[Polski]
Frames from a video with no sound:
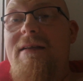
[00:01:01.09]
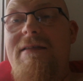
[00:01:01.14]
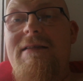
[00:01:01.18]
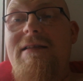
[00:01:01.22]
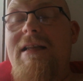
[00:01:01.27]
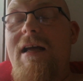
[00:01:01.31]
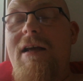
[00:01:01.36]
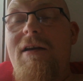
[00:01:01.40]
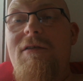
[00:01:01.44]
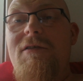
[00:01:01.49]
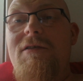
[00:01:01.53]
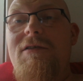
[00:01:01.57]

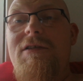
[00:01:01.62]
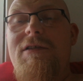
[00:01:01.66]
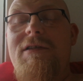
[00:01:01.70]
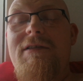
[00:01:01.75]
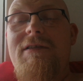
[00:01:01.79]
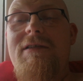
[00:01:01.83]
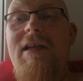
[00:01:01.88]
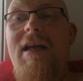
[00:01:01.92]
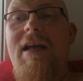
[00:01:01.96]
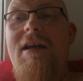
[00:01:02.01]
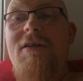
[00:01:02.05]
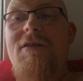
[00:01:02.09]

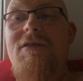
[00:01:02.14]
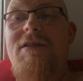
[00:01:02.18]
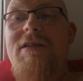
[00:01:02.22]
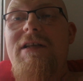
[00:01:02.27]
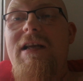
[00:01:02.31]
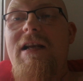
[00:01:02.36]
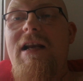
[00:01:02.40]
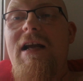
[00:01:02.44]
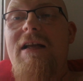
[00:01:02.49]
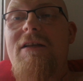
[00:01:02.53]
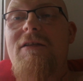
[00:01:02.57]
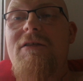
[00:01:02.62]
starość, starość,
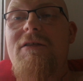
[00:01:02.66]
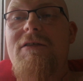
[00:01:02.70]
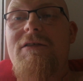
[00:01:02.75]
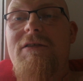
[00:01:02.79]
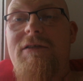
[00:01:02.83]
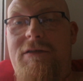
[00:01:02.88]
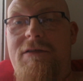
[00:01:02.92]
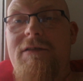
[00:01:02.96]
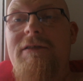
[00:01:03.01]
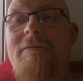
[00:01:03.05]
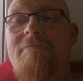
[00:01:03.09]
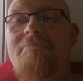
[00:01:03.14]
nie
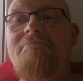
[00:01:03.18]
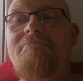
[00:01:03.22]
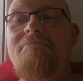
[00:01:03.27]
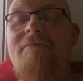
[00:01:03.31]
radość.